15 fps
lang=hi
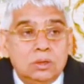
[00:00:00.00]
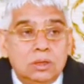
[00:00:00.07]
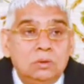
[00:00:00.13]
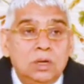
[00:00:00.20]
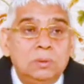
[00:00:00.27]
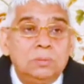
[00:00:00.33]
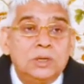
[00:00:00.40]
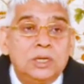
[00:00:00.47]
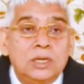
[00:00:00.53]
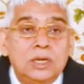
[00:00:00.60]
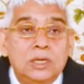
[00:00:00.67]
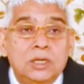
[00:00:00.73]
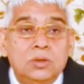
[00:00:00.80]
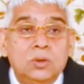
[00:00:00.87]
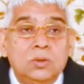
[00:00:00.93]
नवाब के
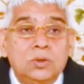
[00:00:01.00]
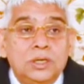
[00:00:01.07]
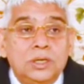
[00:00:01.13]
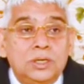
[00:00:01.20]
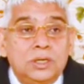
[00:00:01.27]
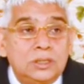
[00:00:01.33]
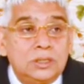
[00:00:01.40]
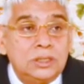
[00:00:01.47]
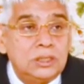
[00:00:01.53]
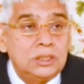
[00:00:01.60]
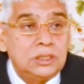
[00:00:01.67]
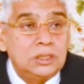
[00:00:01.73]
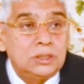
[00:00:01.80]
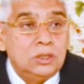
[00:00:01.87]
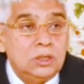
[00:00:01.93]
यहाँ नौकरी करते
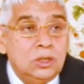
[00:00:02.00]
थे